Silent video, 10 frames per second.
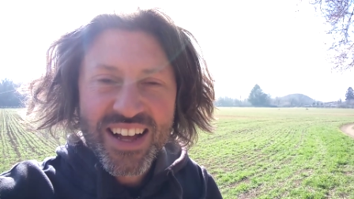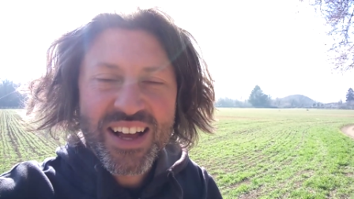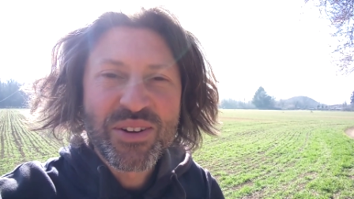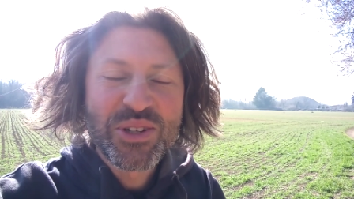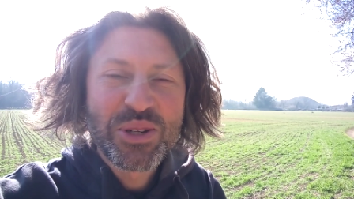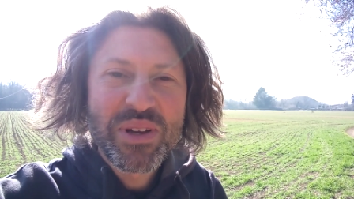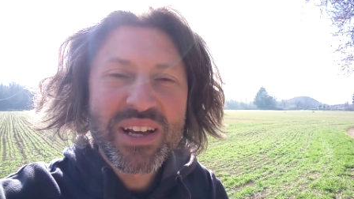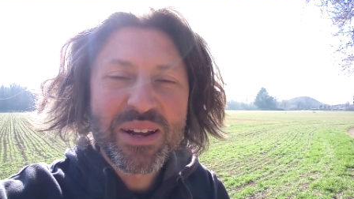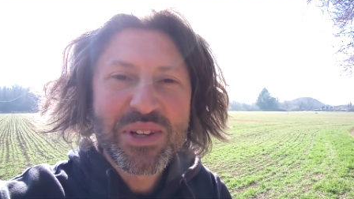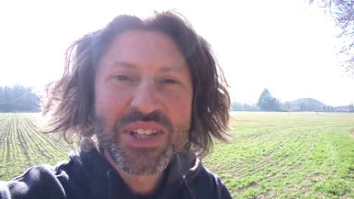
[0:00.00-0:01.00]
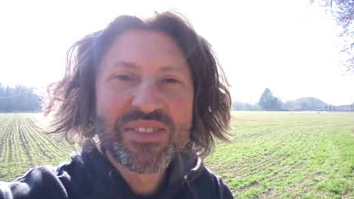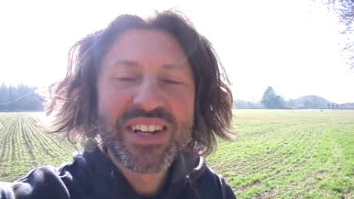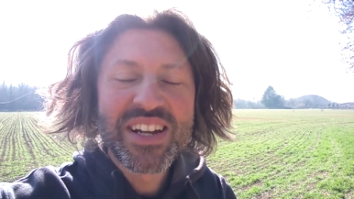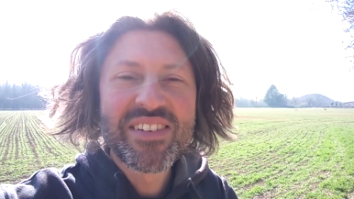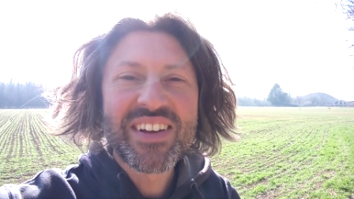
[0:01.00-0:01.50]
Eccoci qui cari amici di
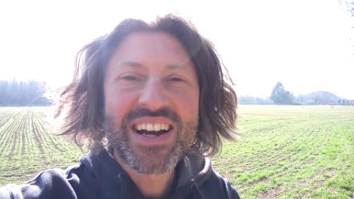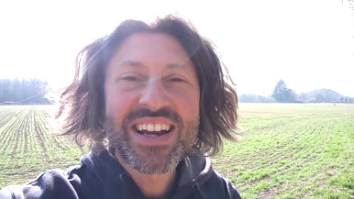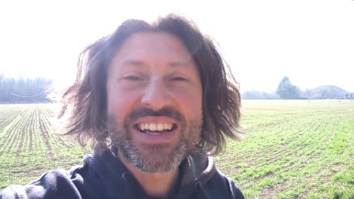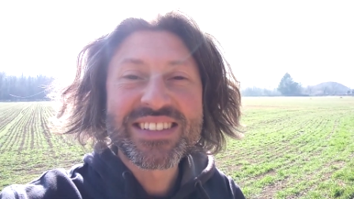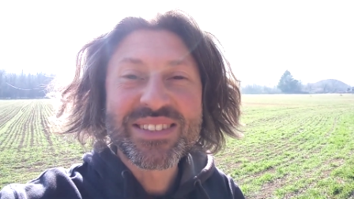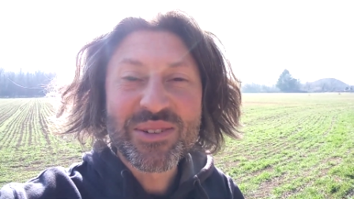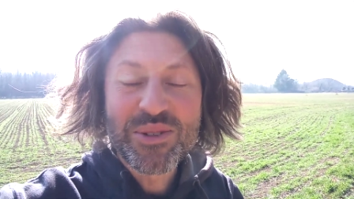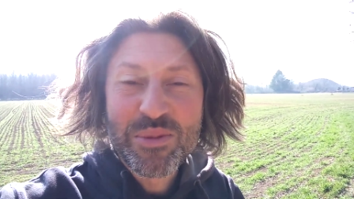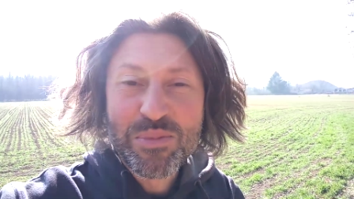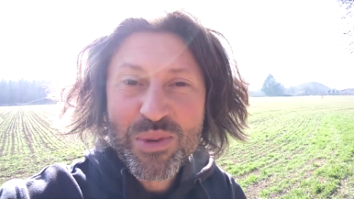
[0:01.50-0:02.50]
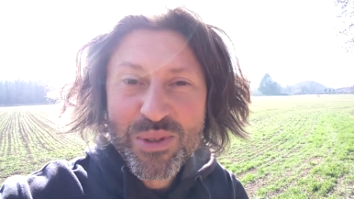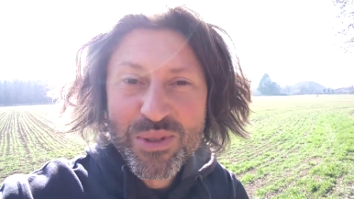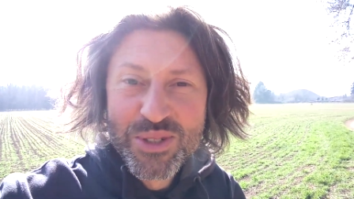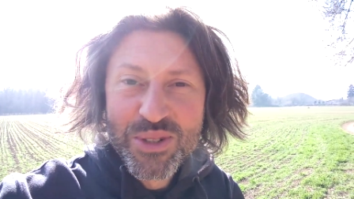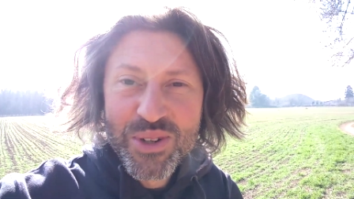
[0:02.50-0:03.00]
Viene a Vivere all'estero,
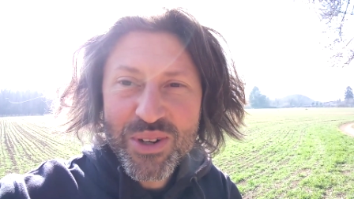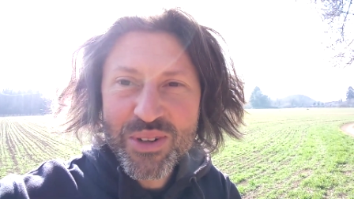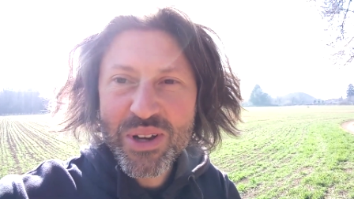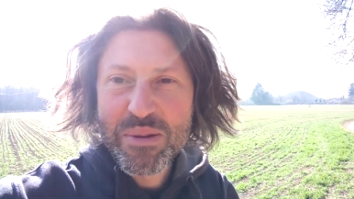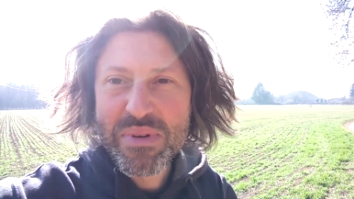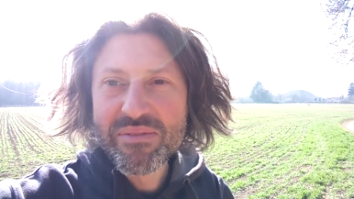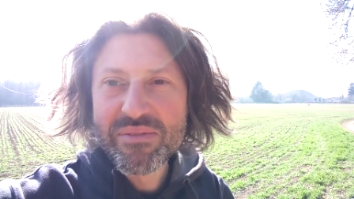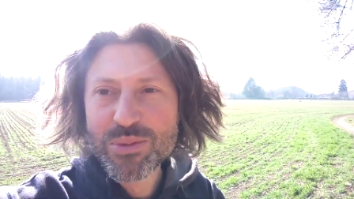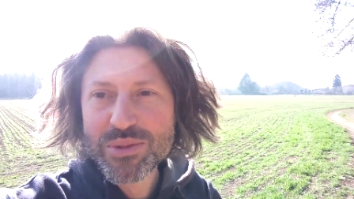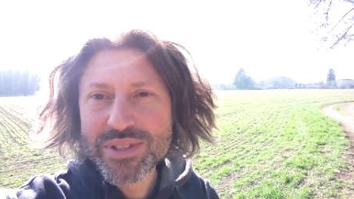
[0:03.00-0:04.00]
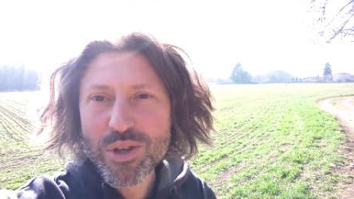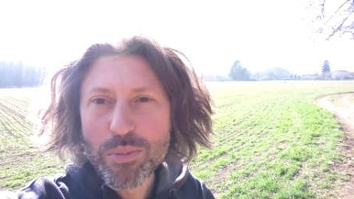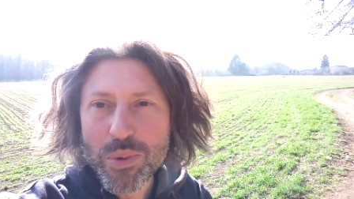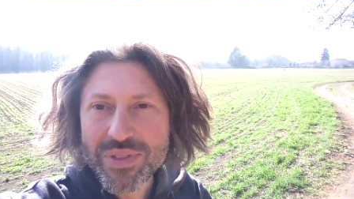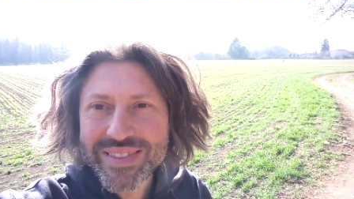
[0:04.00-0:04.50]
buongiorno e benvenuti
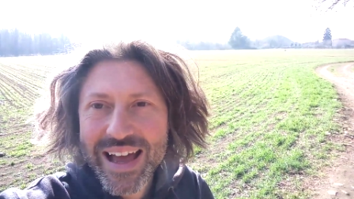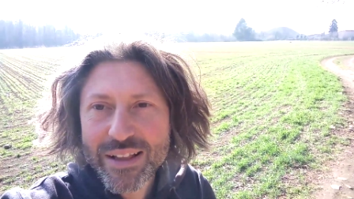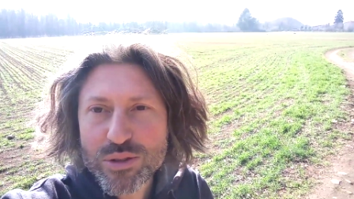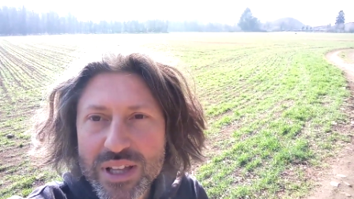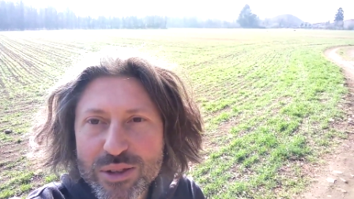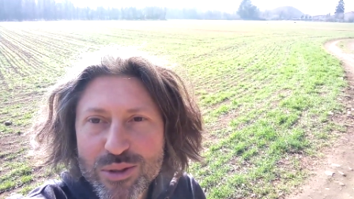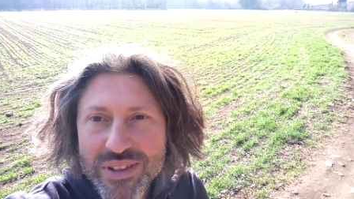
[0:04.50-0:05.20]
dopo tanto tanto